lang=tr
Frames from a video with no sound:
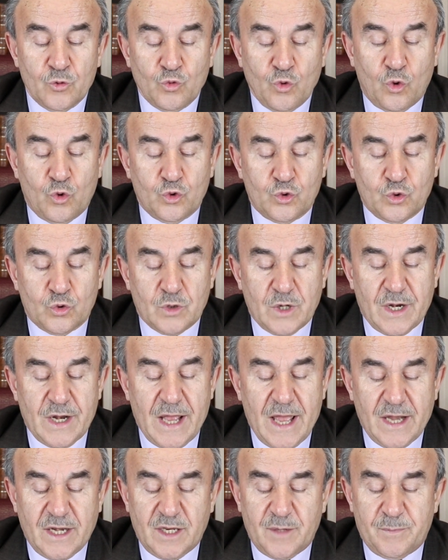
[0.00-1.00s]
Dokudukları
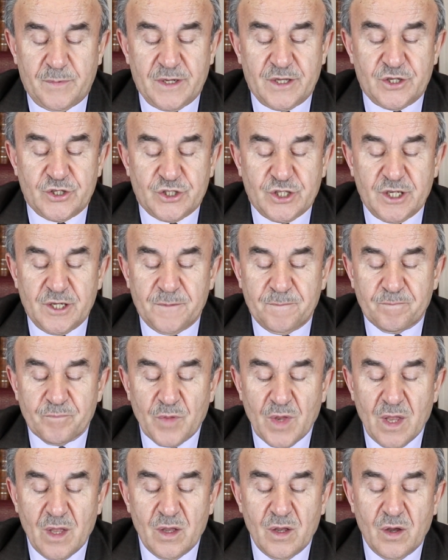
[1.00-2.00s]
her iplik için
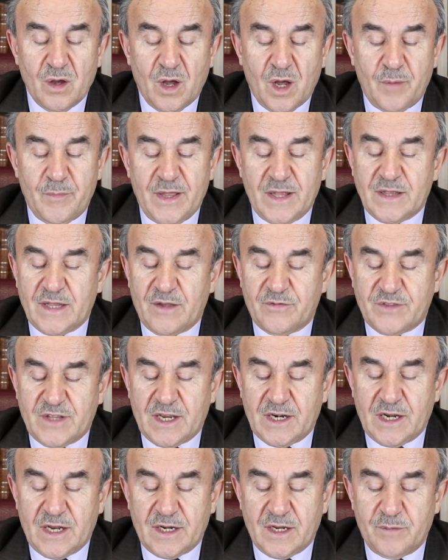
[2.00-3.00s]
amel
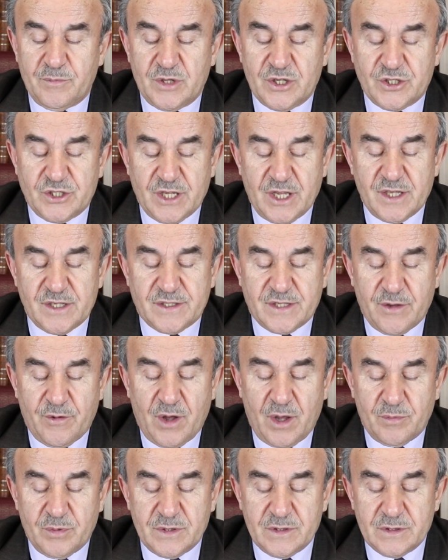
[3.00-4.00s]
defterlerine bir şehit
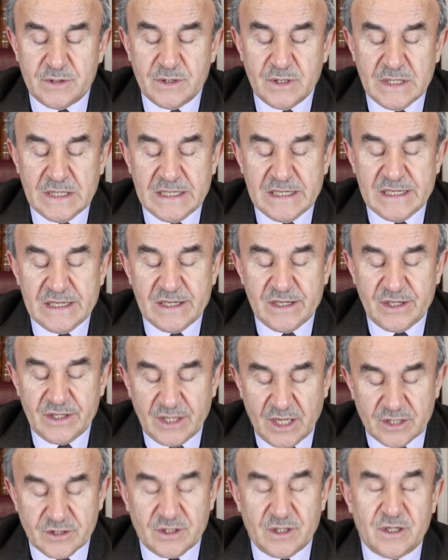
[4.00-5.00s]
sevabı
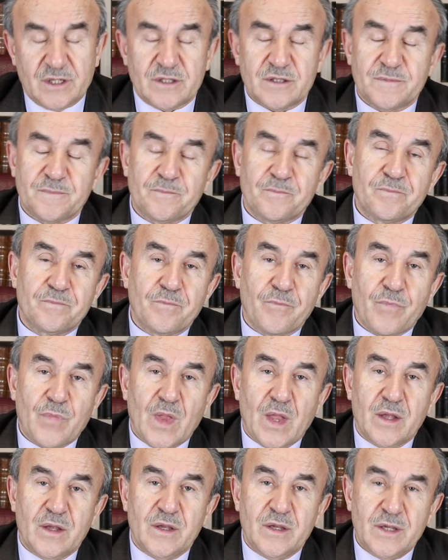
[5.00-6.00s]
yazılır.
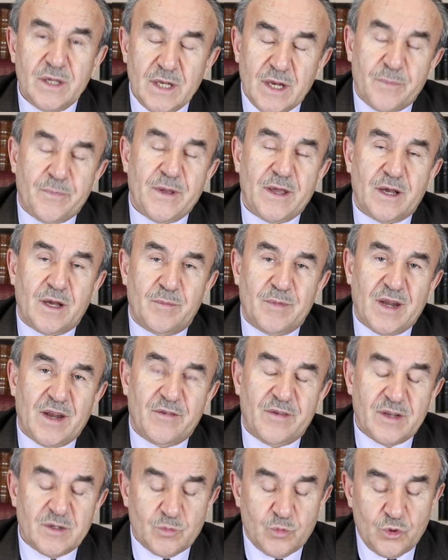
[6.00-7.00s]
Yine Peygamber
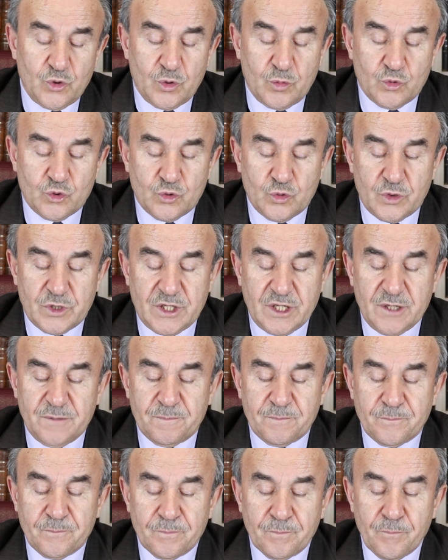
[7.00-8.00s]
Efendimiz buyurmuştur
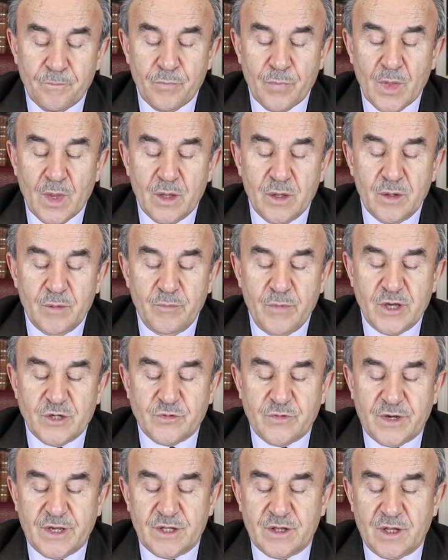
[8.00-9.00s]
ki,
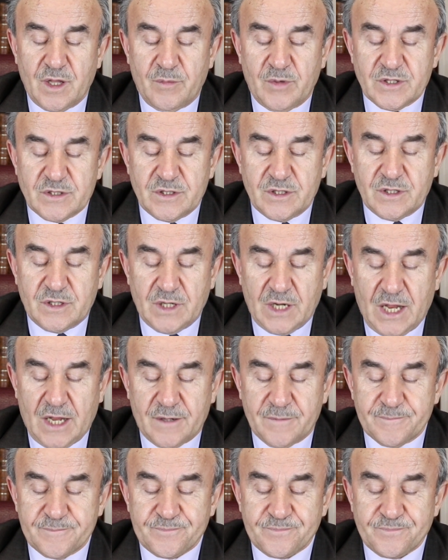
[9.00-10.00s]
beş vakit namazını kılan,